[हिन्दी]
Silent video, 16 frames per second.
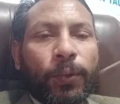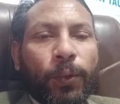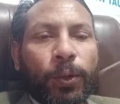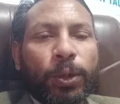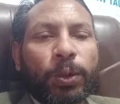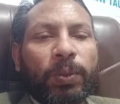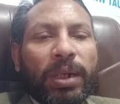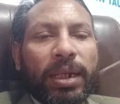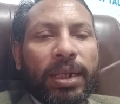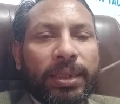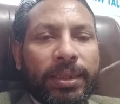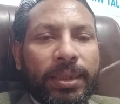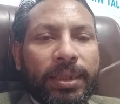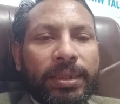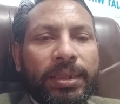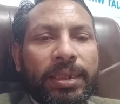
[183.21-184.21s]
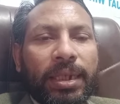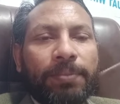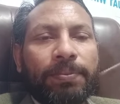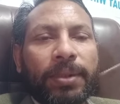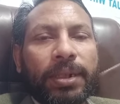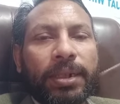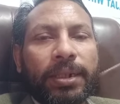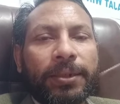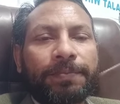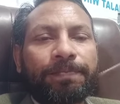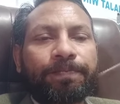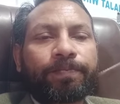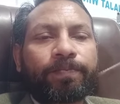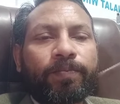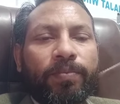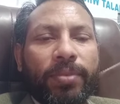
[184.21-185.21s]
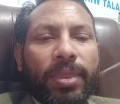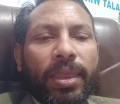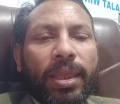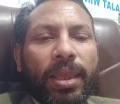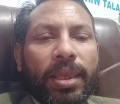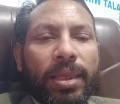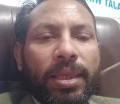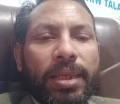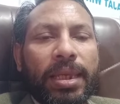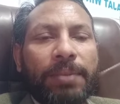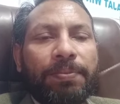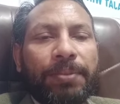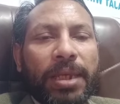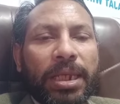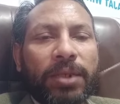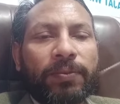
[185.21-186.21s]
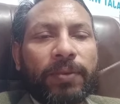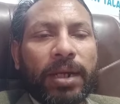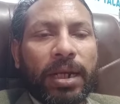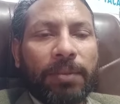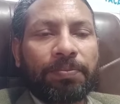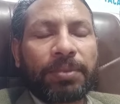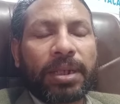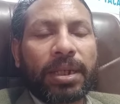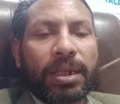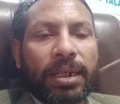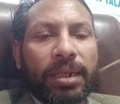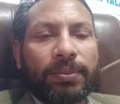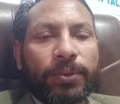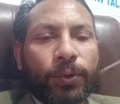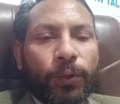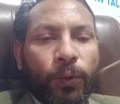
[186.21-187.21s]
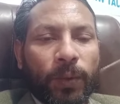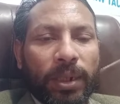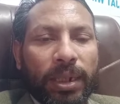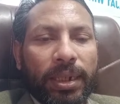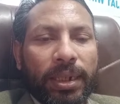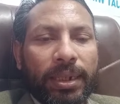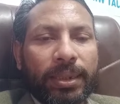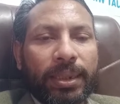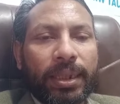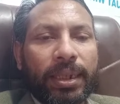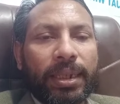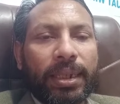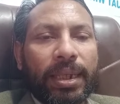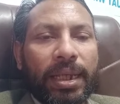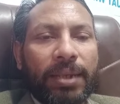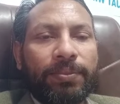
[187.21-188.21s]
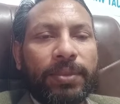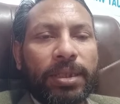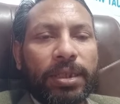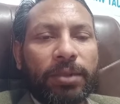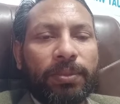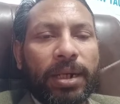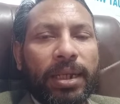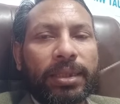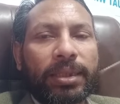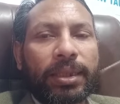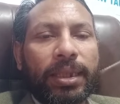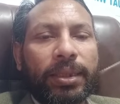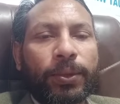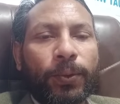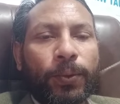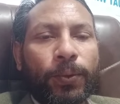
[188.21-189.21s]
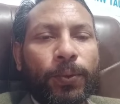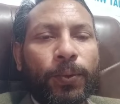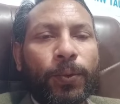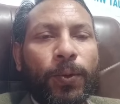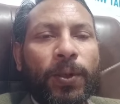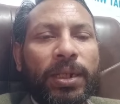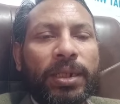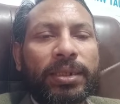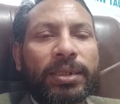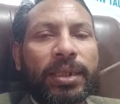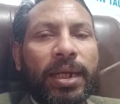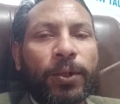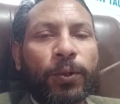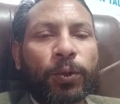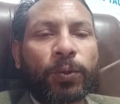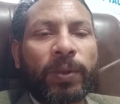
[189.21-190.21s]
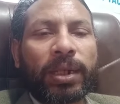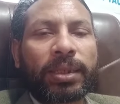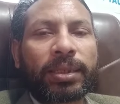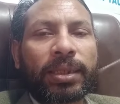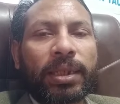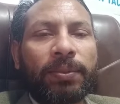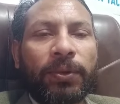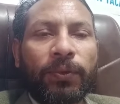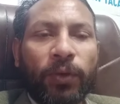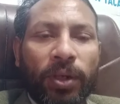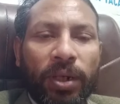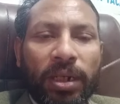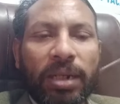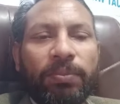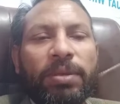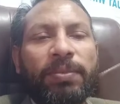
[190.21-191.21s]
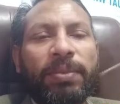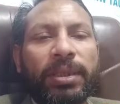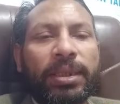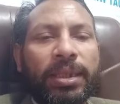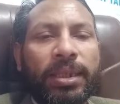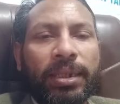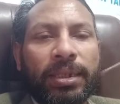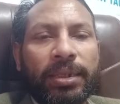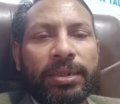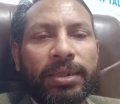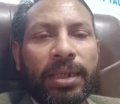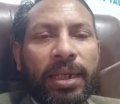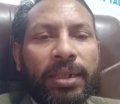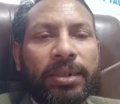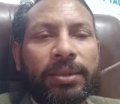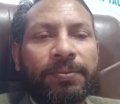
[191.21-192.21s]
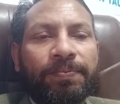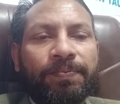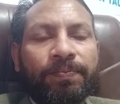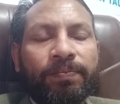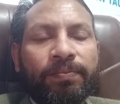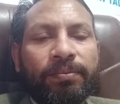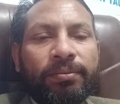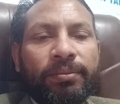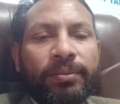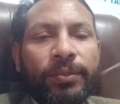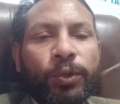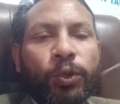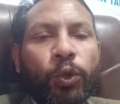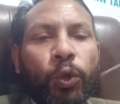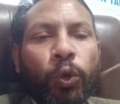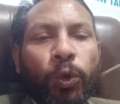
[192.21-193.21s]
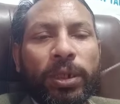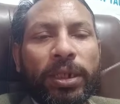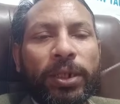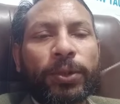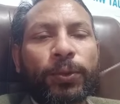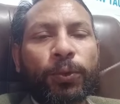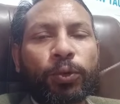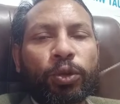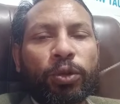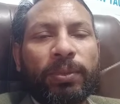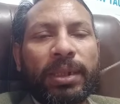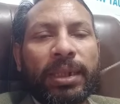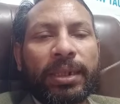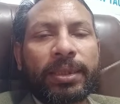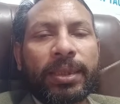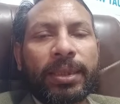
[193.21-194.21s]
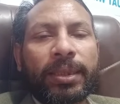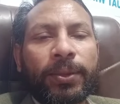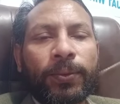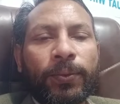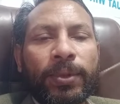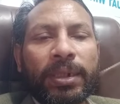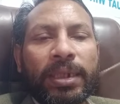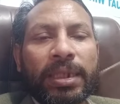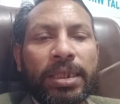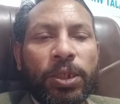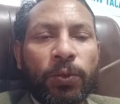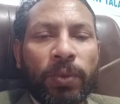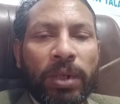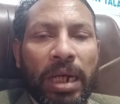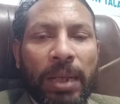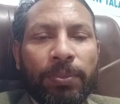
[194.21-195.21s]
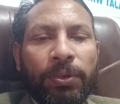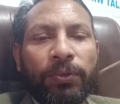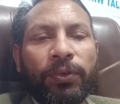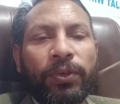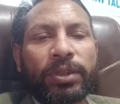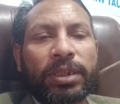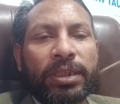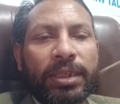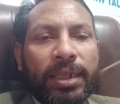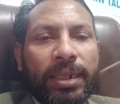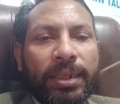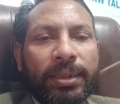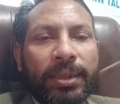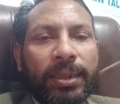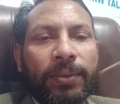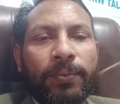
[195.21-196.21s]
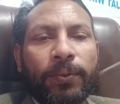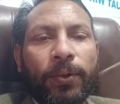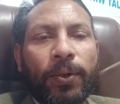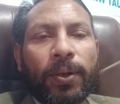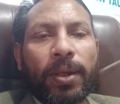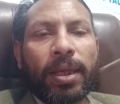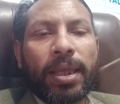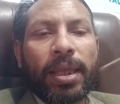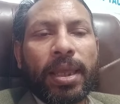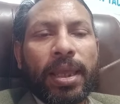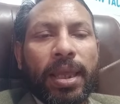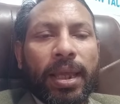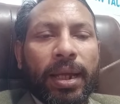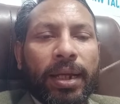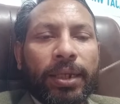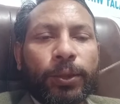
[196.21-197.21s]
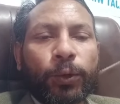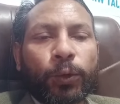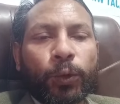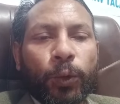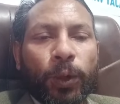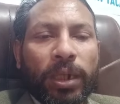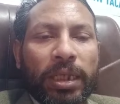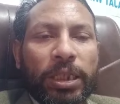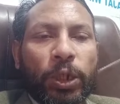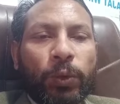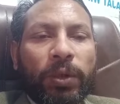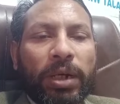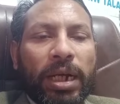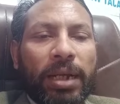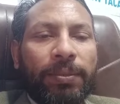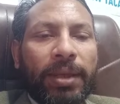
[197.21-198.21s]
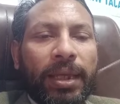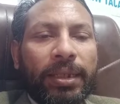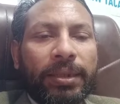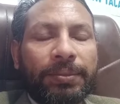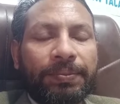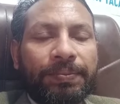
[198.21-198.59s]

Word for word: उस वक़्त जब ये पेशवा अपना काम शुरू कर रहे थे अहमदी जमात के तो उनको क्रिश्चियन उस वक़्त के भी वो हरामी बनते थे क्रिश्चियन जो उनको ये खतूतों में लिखते थे उनके जवाब में वो चीज़ें लिखते थे वो खतूतों के जवाब हैं